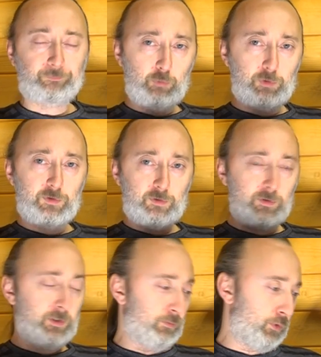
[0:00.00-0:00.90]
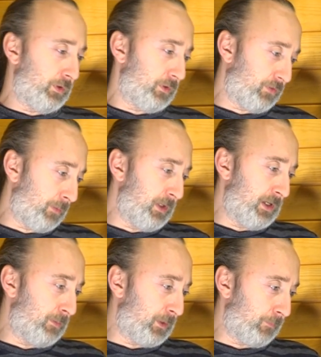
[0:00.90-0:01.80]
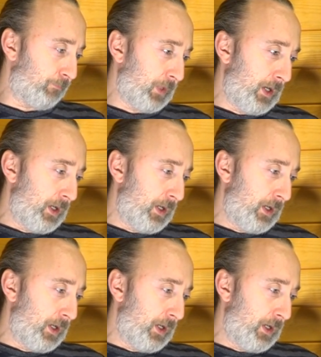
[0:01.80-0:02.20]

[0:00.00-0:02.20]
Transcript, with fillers: вот э, его фамилией, и именем.